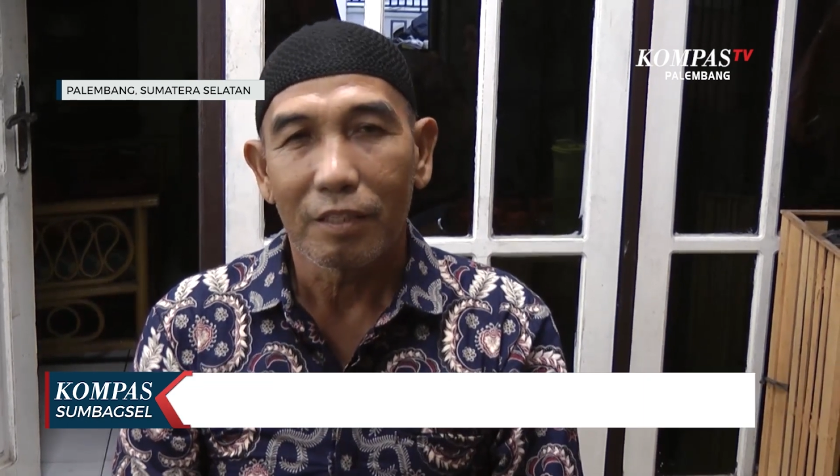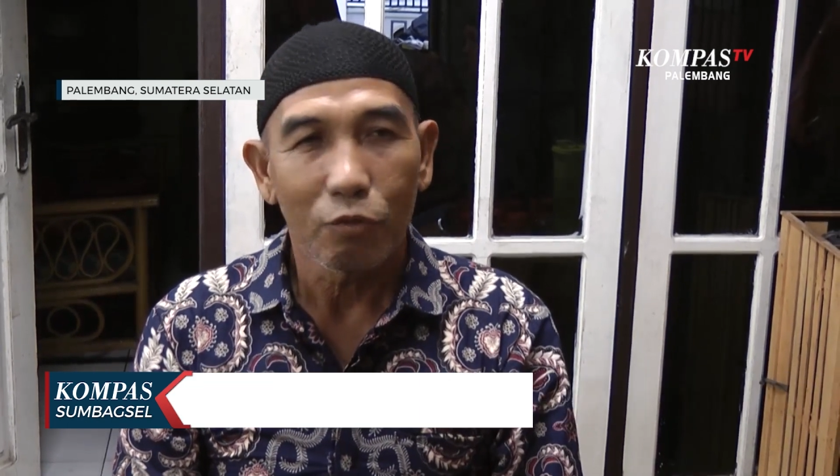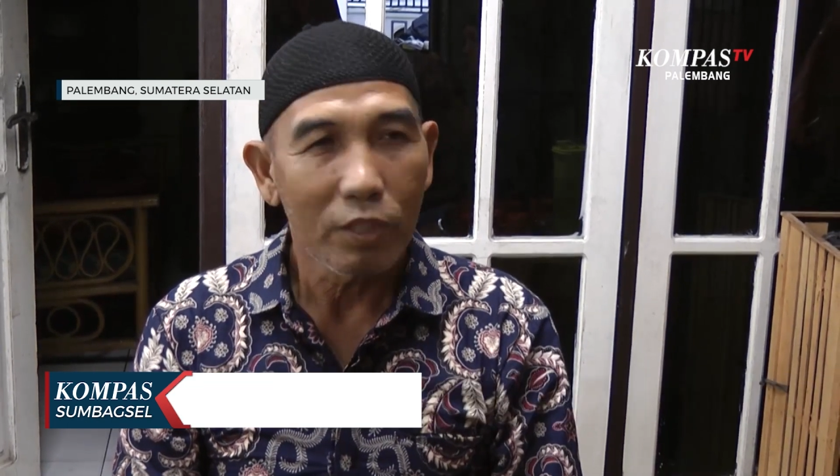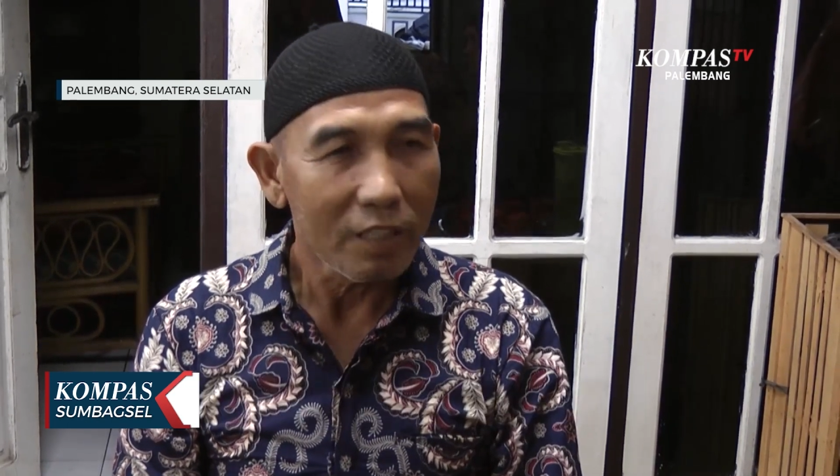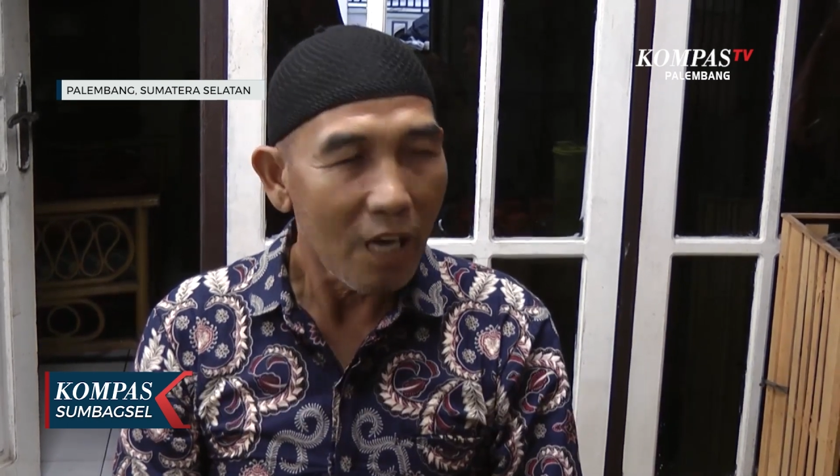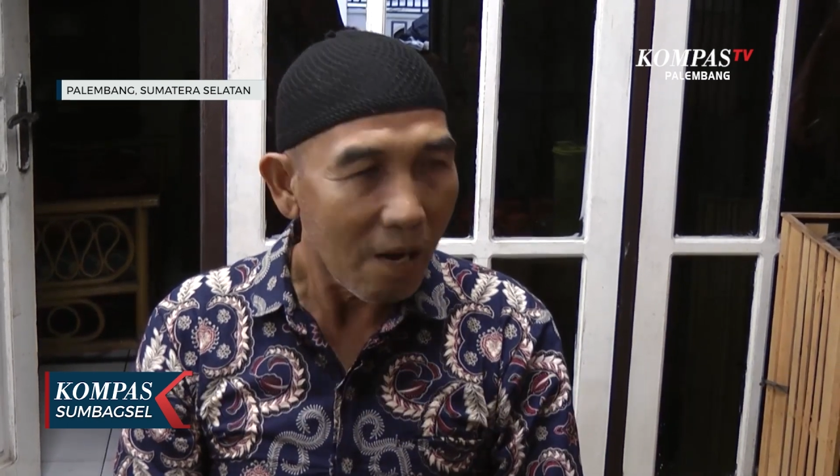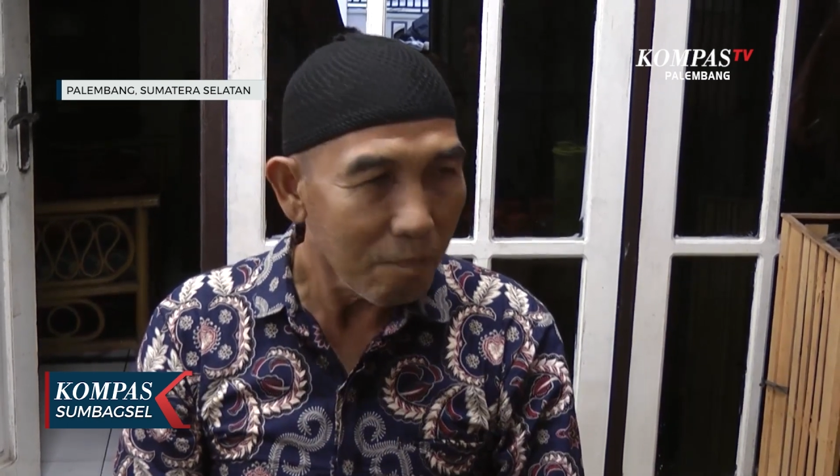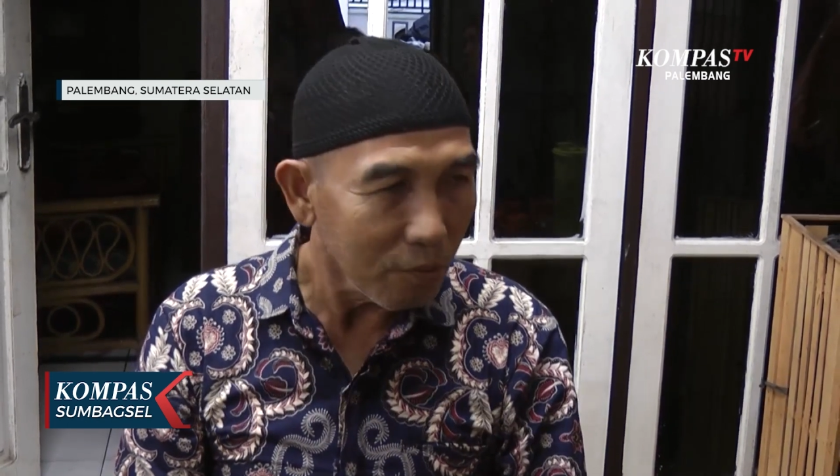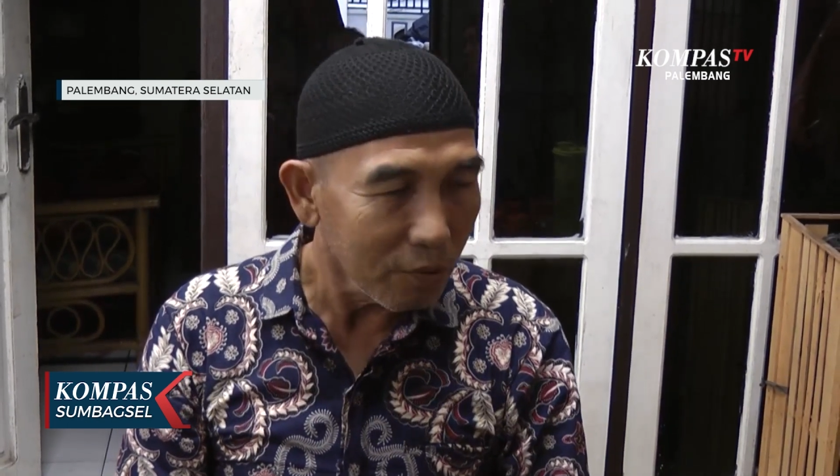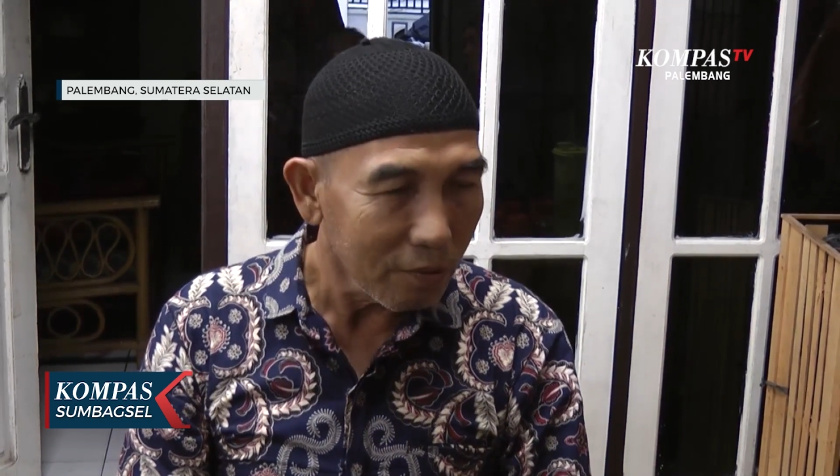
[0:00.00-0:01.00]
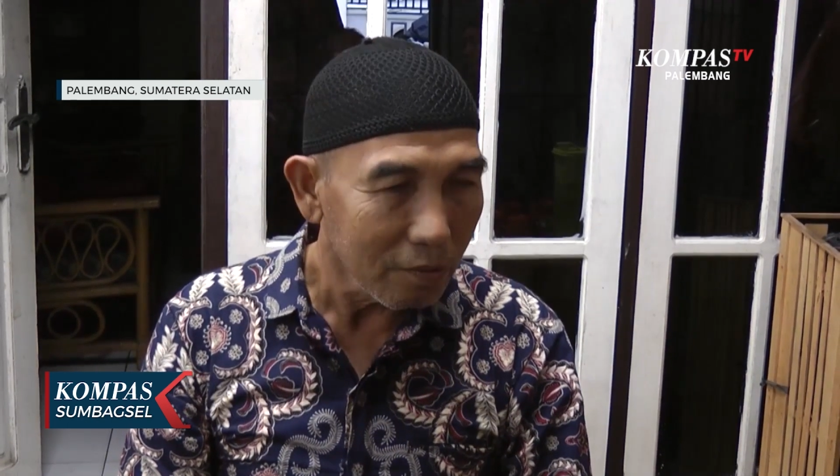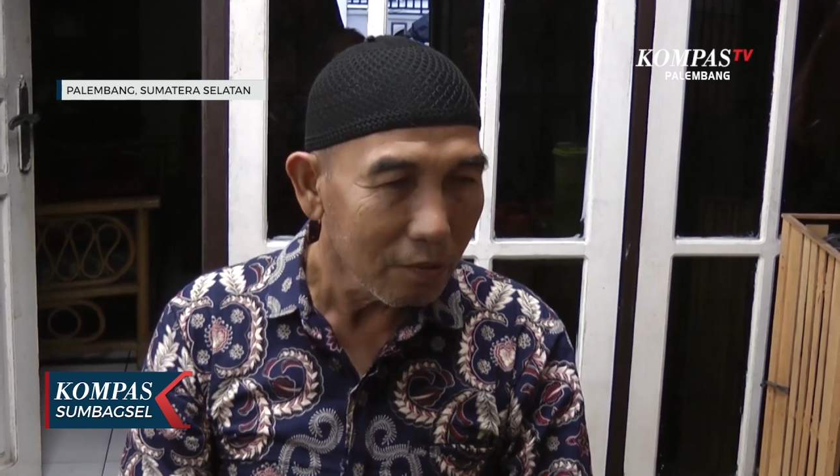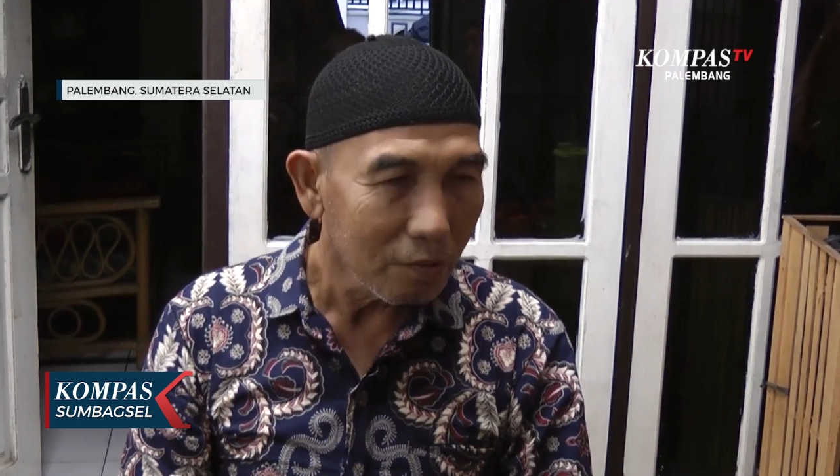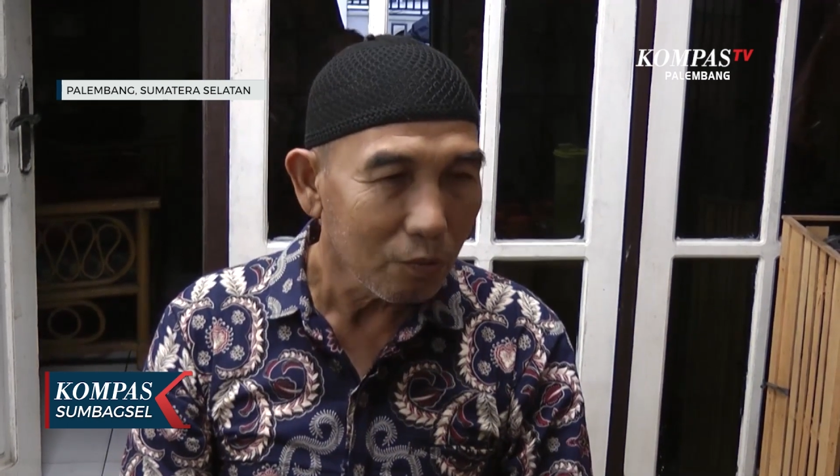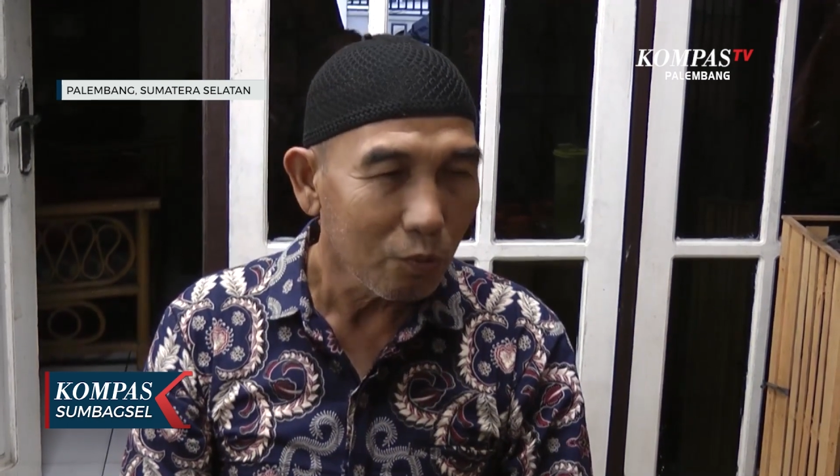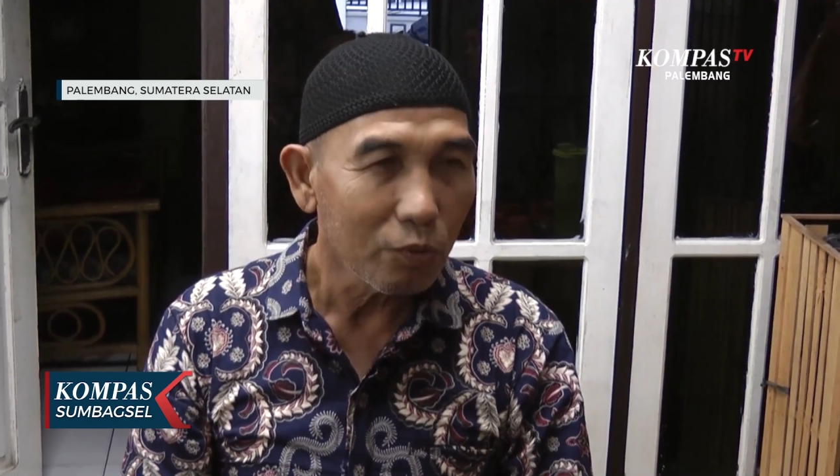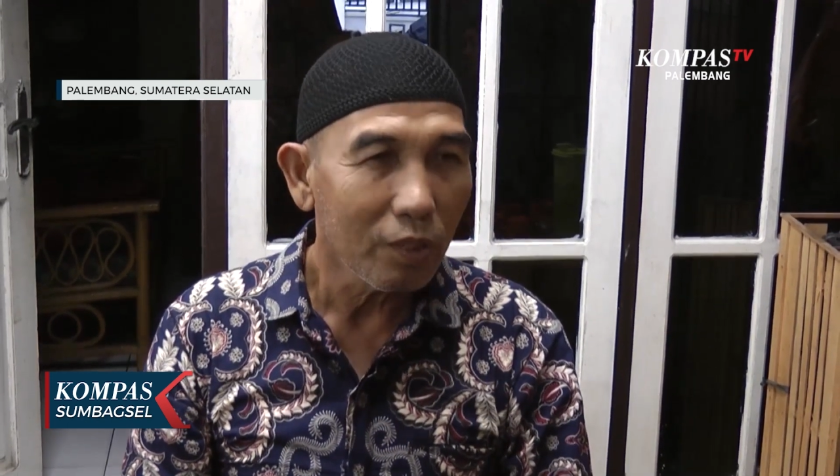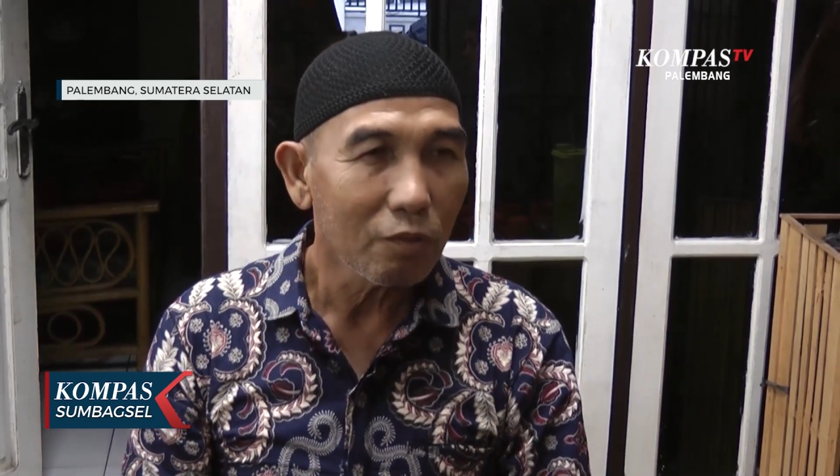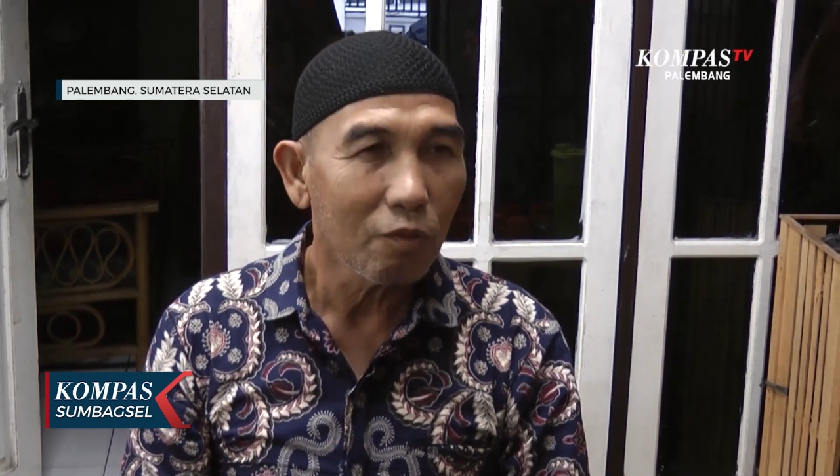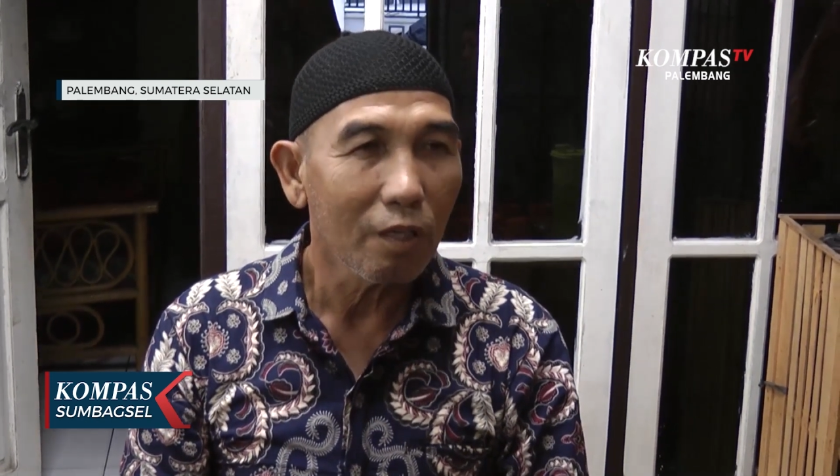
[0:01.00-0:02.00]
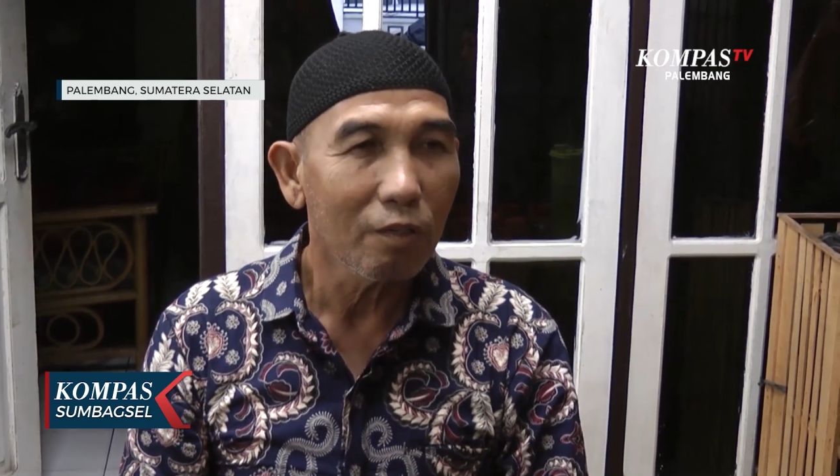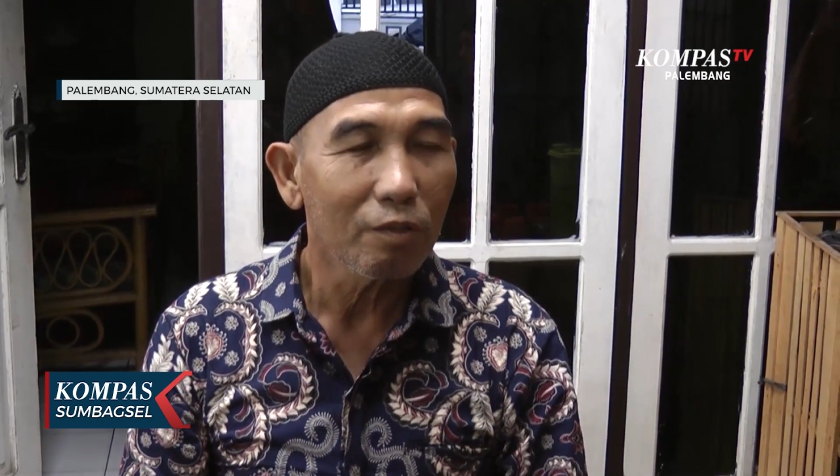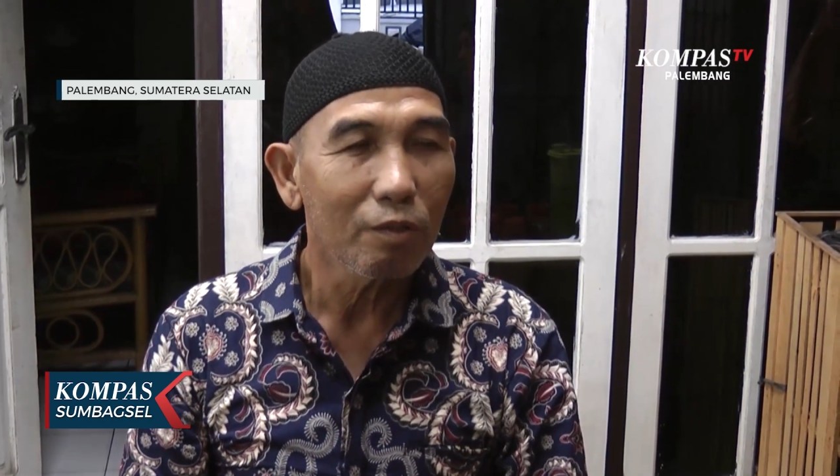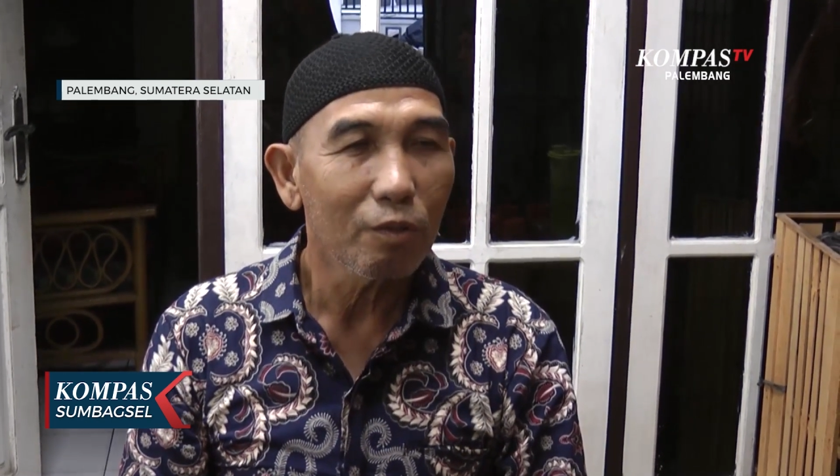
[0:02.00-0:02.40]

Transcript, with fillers: Itu jas siapa? Tuja tukang